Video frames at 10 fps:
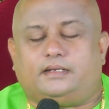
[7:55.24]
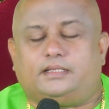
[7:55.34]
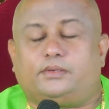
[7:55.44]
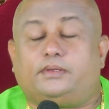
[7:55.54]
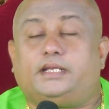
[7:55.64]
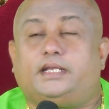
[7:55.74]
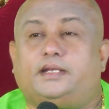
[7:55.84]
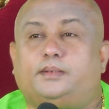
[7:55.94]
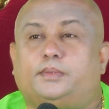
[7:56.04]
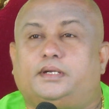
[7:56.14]
నిద్రలోకి
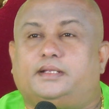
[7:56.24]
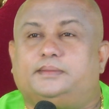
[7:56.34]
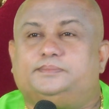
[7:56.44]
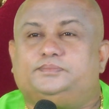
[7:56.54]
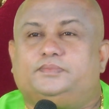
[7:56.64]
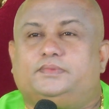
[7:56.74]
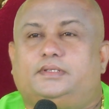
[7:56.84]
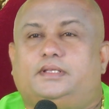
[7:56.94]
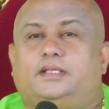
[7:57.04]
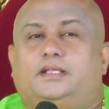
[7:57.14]
వెళ్ళాను అనమాట
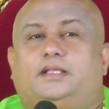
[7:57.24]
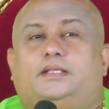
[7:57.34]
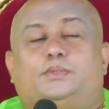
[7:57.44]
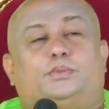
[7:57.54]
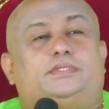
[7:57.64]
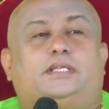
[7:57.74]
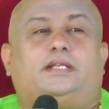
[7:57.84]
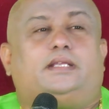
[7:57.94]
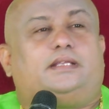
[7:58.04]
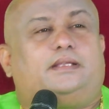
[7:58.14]

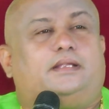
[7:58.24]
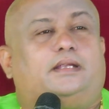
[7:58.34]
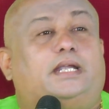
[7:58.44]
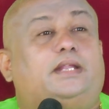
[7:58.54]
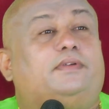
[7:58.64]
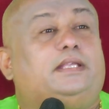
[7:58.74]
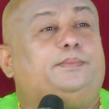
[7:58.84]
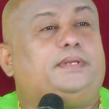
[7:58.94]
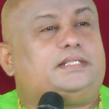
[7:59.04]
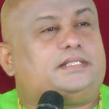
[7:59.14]
చూసారా అంటే
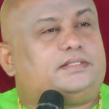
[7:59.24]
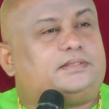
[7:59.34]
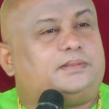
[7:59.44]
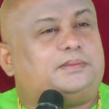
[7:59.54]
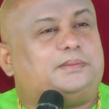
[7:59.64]
వైబ్రేషన్స్